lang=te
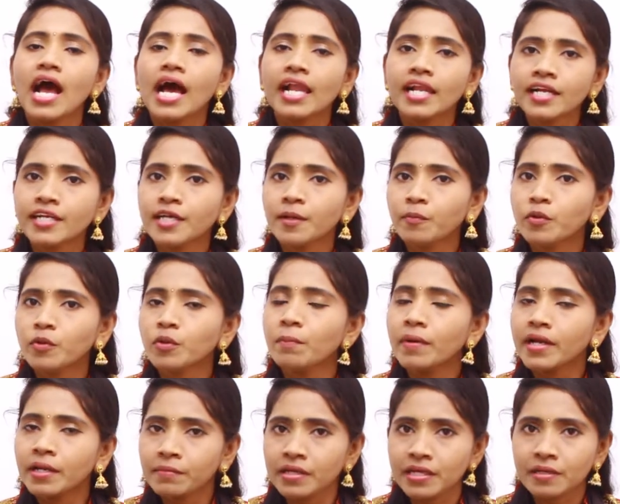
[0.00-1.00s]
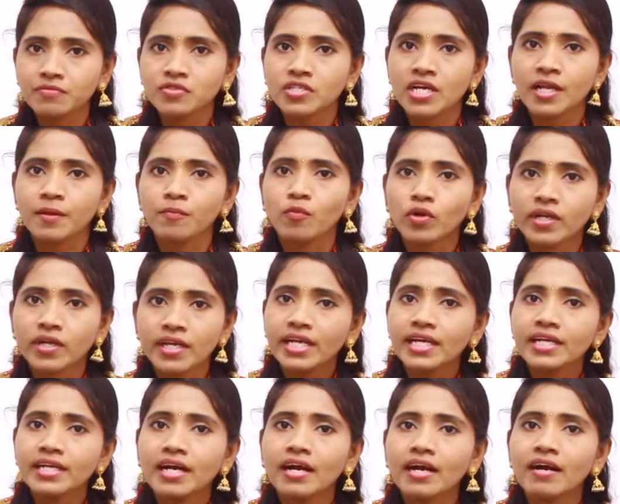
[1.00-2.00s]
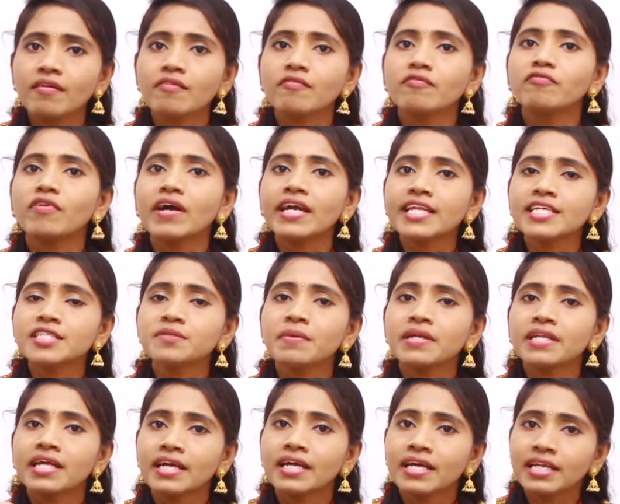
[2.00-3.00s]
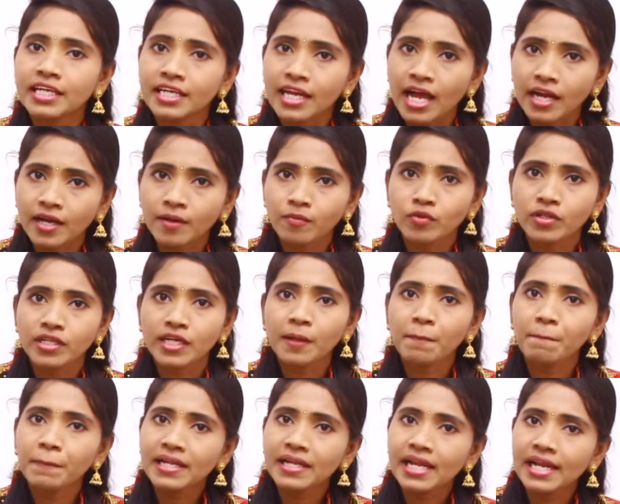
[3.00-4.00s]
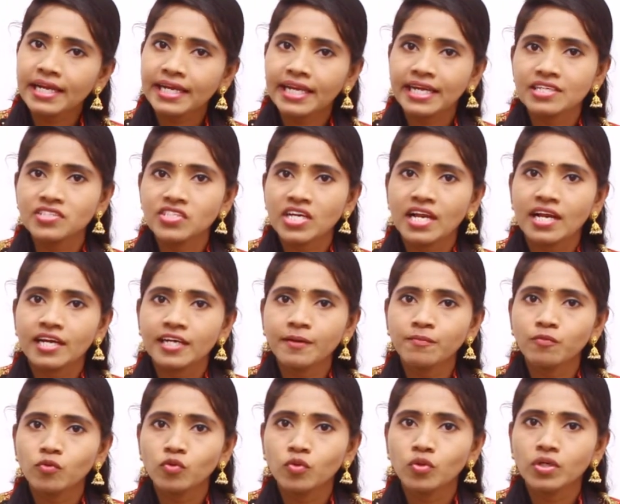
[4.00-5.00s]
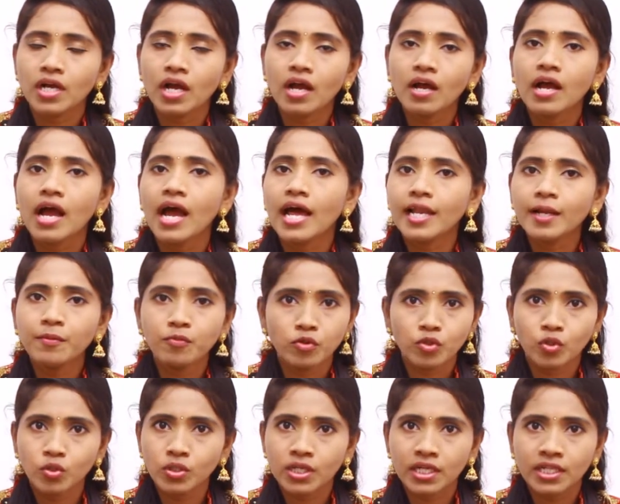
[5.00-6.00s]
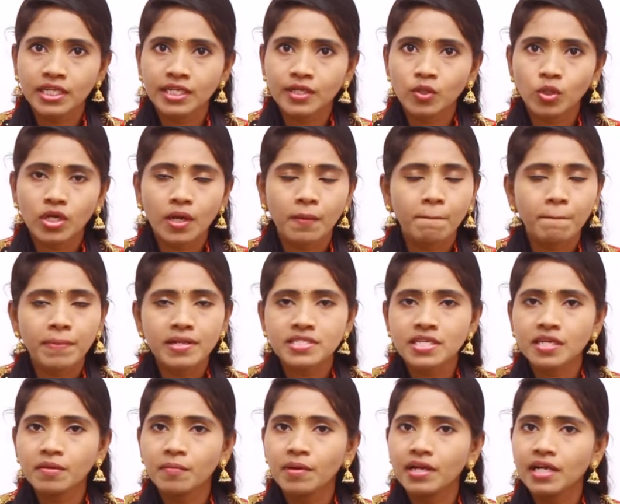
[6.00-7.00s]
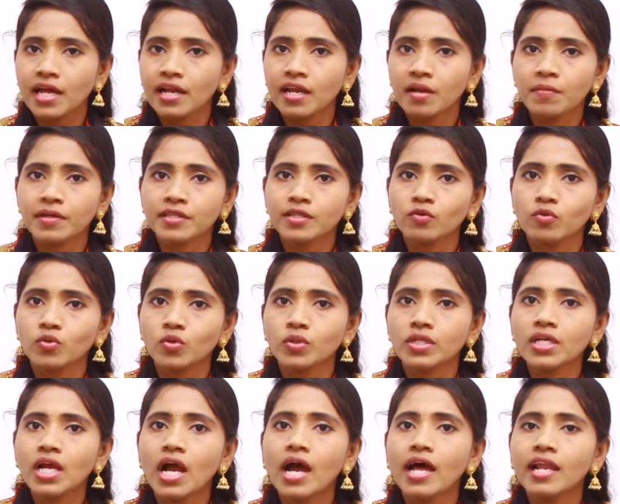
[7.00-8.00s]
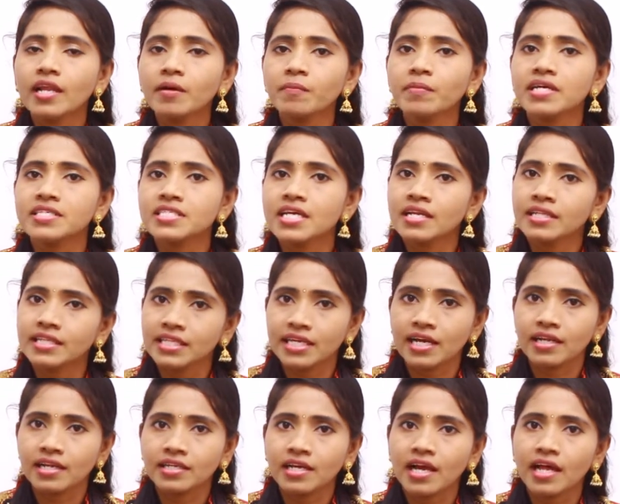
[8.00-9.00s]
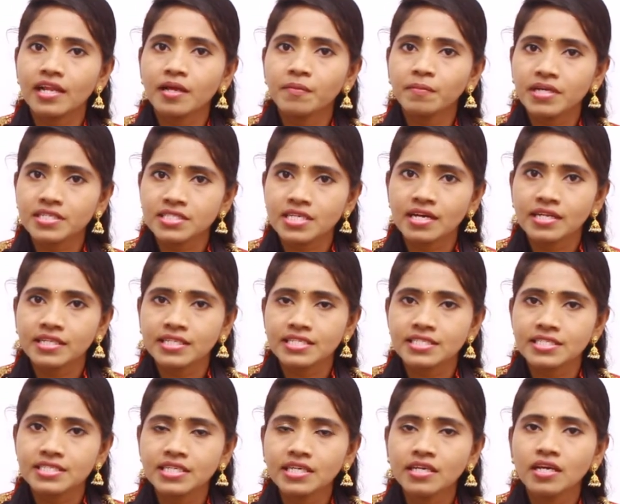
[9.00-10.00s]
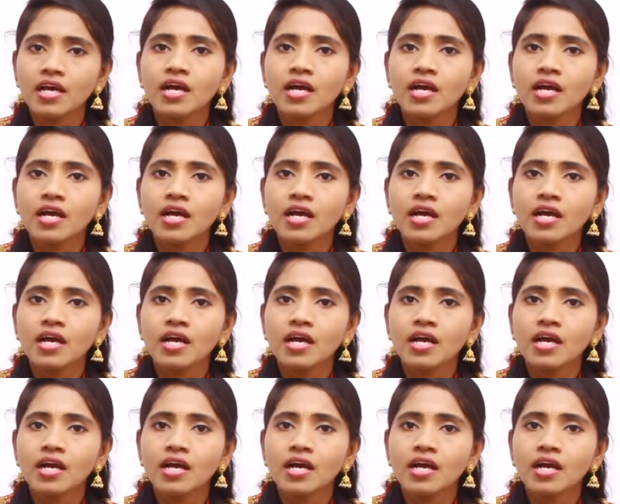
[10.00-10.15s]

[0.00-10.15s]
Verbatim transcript: అలాంటప్పుడు మనం ఏం చేయాలి ముఖ్యంగా వైరస్ మన దగ్గరికి రాకముందుకే పిల్లలకి ఏం చేయాలంటే ముందుగా అల్లం ఉంటుంది కదా ఇంట్లో కంపల్సరీ మనకు అల్లం అయితే ఉంటుంది అల్లం రసాన్ని తీయాలి అల్లం రసాన్ని తీసి